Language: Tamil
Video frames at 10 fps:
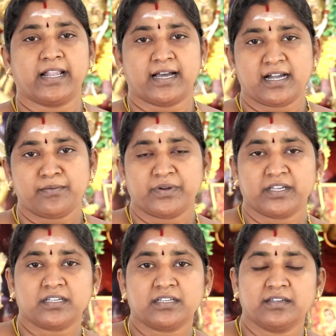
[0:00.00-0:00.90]
நாம்
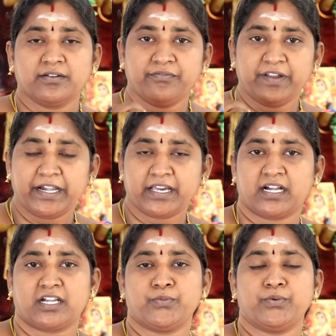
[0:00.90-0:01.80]
வீடு
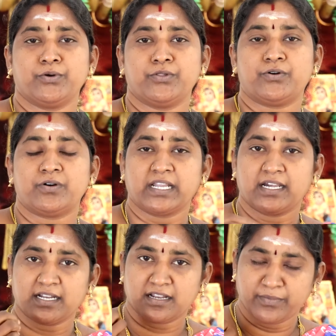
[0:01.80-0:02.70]
கட்டும் போதோ
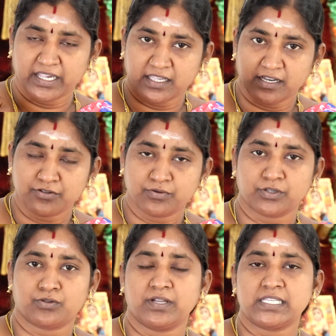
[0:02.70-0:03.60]
இல்லை நம்ம ஏதாவது ஒரு
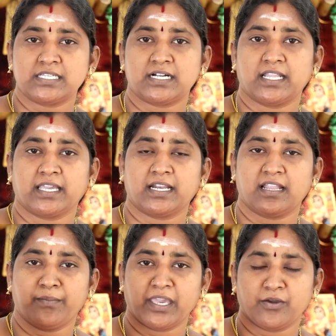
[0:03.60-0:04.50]
தொழிற்சாலைகள்
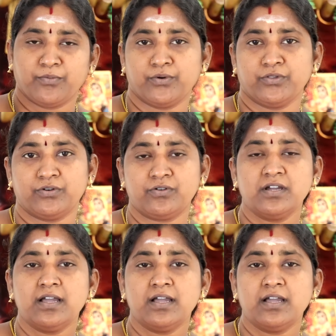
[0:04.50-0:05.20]
அமைக்கும் போதோ